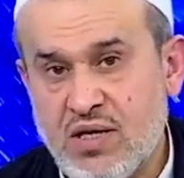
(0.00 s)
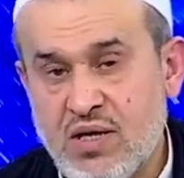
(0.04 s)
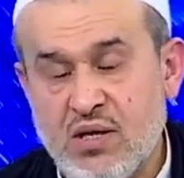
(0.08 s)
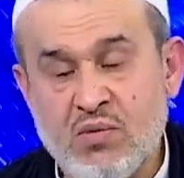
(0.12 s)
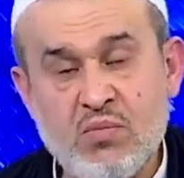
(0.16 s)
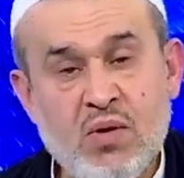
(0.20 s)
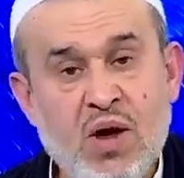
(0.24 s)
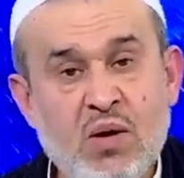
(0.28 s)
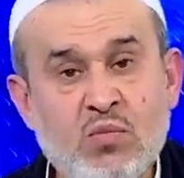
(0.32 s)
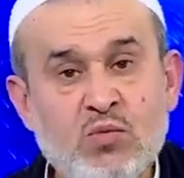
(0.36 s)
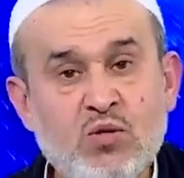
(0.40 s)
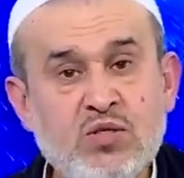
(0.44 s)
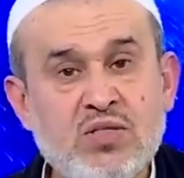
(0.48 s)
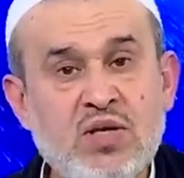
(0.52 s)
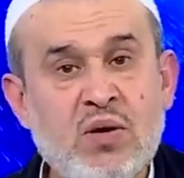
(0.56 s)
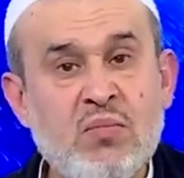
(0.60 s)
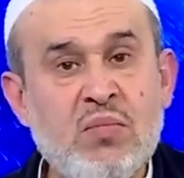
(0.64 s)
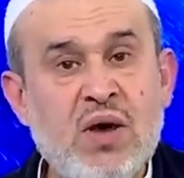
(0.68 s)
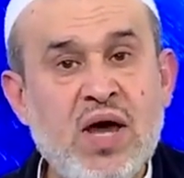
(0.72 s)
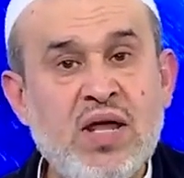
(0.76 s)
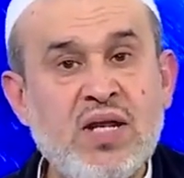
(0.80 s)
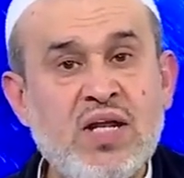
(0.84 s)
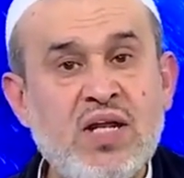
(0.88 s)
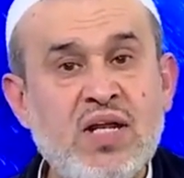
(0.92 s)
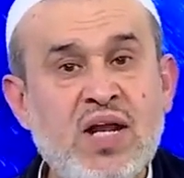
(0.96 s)
إمام
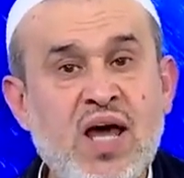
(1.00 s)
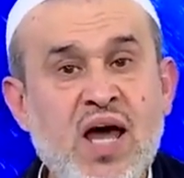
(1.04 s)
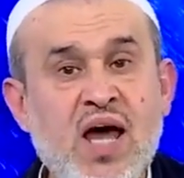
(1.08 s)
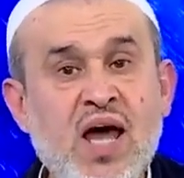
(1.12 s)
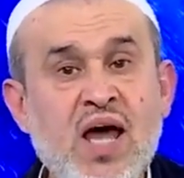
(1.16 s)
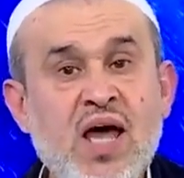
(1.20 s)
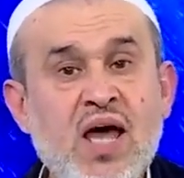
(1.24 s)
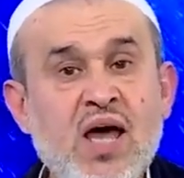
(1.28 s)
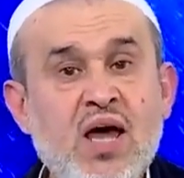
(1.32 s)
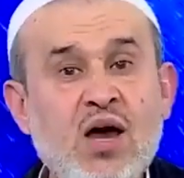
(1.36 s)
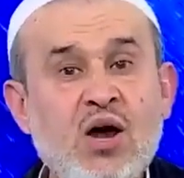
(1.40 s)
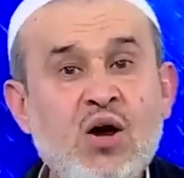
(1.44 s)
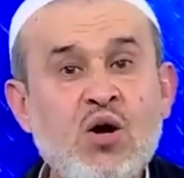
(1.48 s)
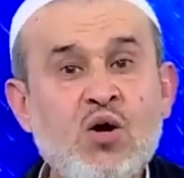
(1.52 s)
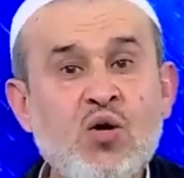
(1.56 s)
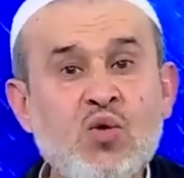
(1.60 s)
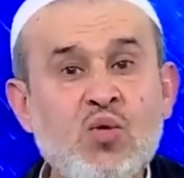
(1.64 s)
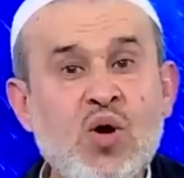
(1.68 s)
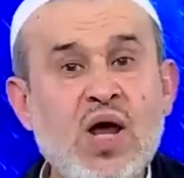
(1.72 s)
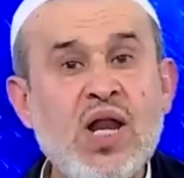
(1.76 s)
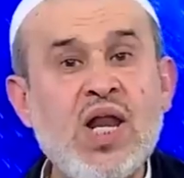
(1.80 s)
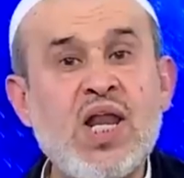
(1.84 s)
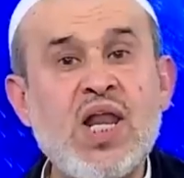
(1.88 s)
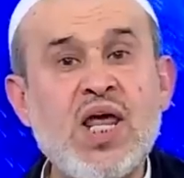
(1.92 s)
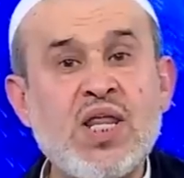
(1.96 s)
زماننا
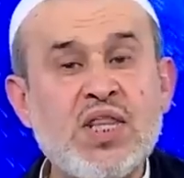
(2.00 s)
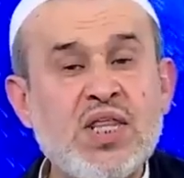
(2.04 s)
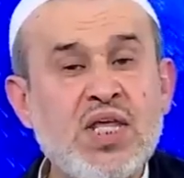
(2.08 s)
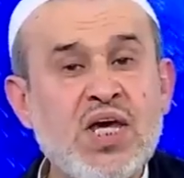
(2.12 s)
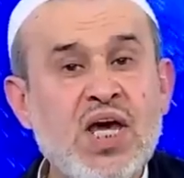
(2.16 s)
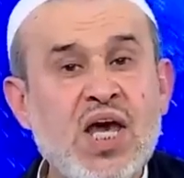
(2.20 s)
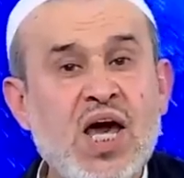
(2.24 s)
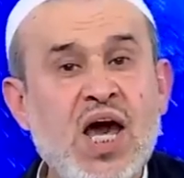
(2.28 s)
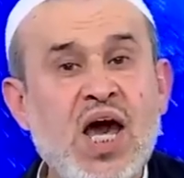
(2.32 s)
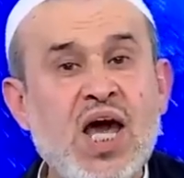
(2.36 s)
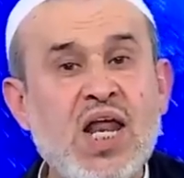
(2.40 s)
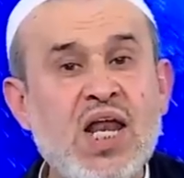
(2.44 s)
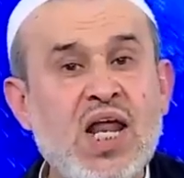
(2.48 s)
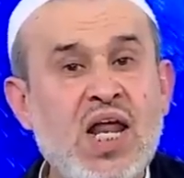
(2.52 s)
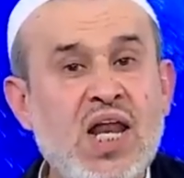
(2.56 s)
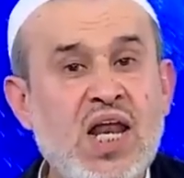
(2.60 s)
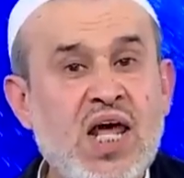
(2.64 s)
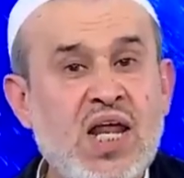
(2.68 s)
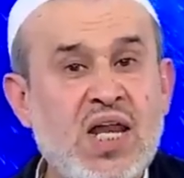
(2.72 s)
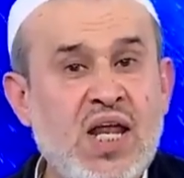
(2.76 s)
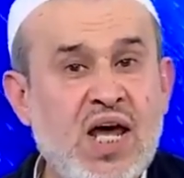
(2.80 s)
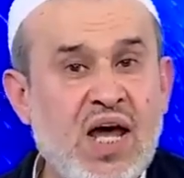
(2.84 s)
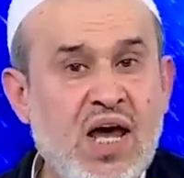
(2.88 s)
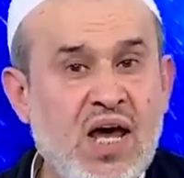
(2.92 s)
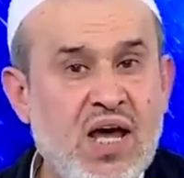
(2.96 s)
هو الذي قال
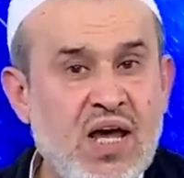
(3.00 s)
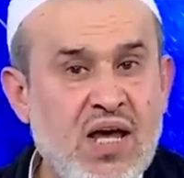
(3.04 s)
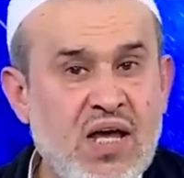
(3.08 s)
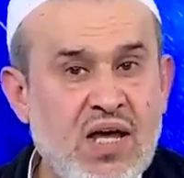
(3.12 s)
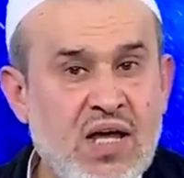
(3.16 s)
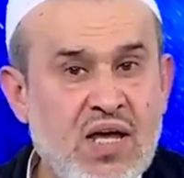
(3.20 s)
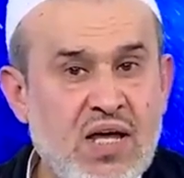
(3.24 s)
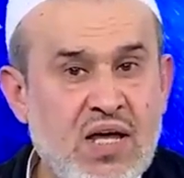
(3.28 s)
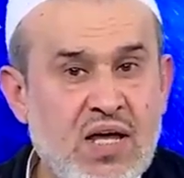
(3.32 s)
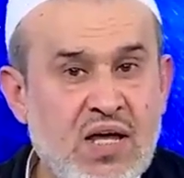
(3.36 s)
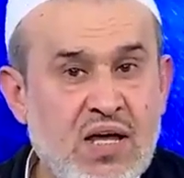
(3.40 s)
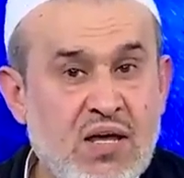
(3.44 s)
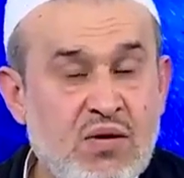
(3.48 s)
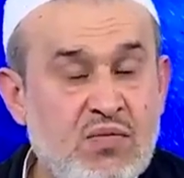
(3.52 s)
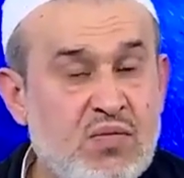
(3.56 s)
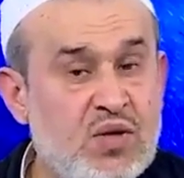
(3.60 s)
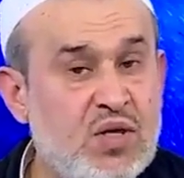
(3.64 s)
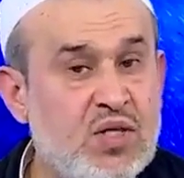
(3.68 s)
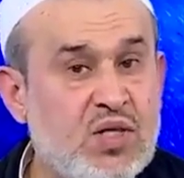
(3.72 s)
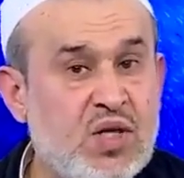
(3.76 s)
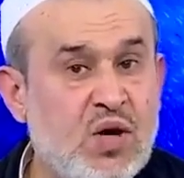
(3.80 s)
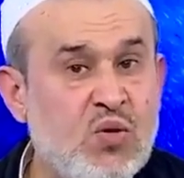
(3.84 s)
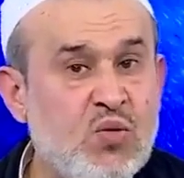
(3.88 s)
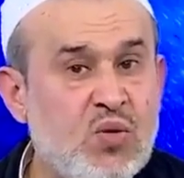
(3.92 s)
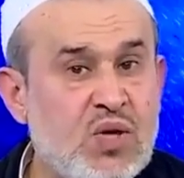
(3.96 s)
لنا في
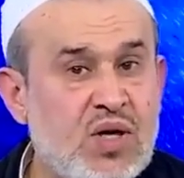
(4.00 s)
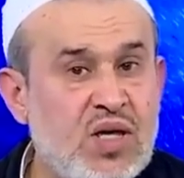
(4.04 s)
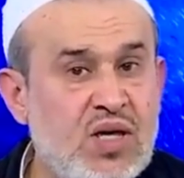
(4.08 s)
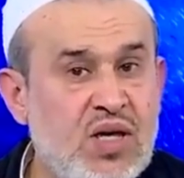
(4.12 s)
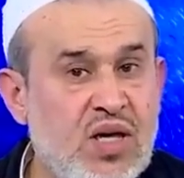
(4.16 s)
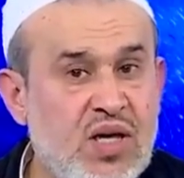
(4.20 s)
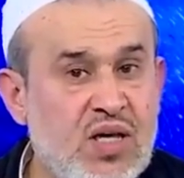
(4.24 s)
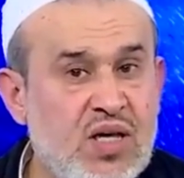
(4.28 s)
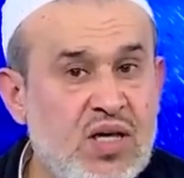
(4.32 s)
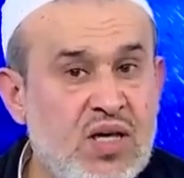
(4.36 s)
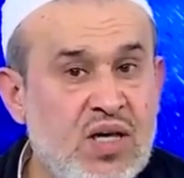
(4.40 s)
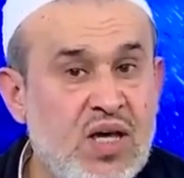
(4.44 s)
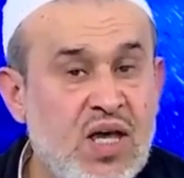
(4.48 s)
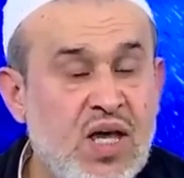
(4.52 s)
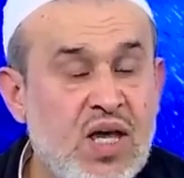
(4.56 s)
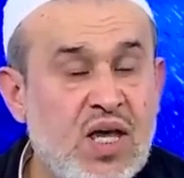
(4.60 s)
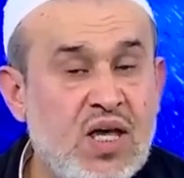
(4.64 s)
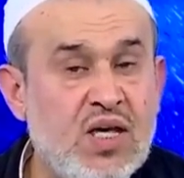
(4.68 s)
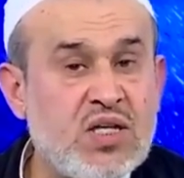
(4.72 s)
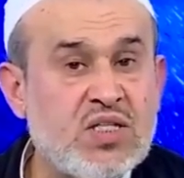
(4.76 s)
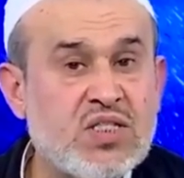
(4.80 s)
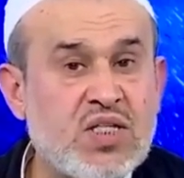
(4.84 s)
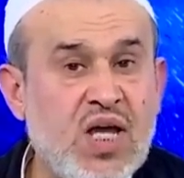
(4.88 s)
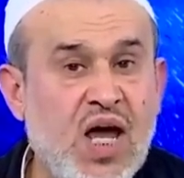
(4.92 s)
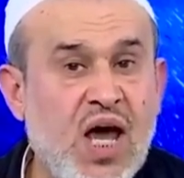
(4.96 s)
توقيع
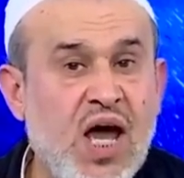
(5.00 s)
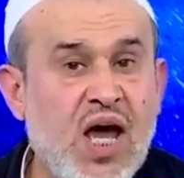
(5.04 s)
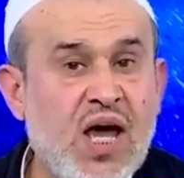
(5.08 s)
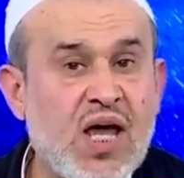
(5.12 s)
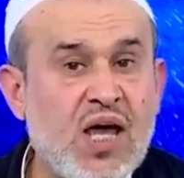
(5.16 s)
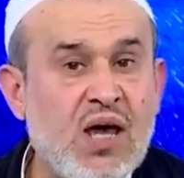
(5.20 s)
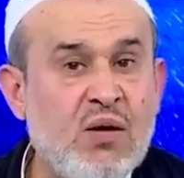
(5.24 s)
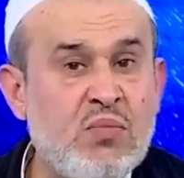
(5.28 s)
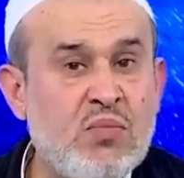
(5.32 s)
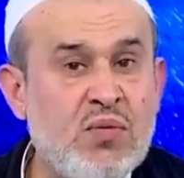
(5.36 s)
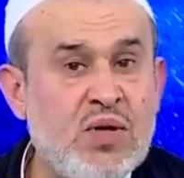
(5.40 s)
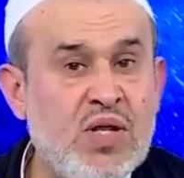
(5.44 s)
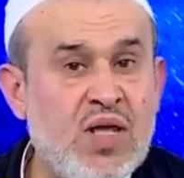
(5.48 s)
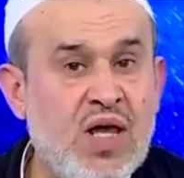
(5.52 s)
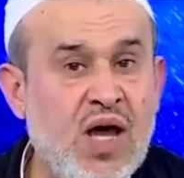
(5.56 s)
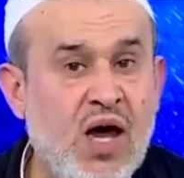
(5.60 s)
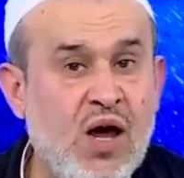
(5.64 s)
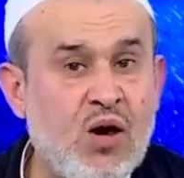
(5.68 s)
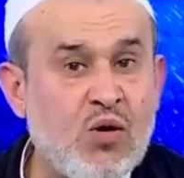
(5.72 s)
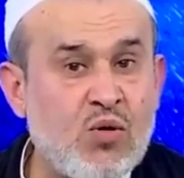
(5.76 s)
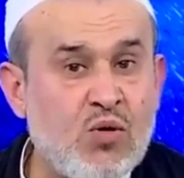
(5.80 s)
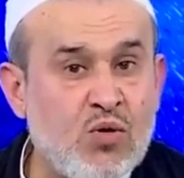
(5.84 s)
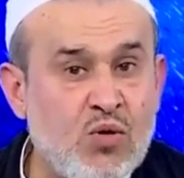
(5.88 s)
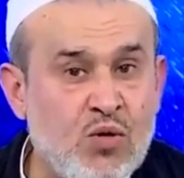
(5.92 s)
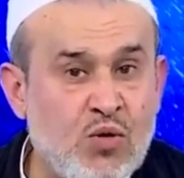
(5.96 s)
إسحاق بن
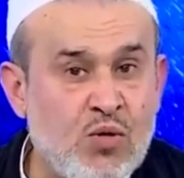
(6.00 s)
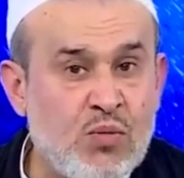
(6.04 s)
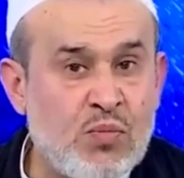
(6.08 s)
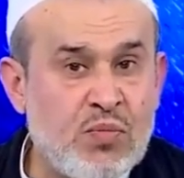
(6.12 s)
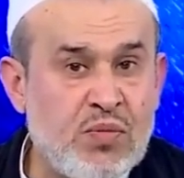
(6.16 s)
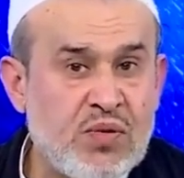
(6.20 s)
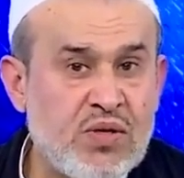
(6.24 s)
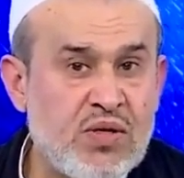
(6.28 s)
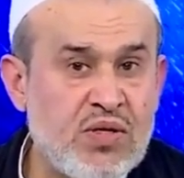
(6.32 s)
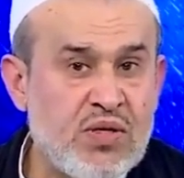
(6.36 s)
يعقوب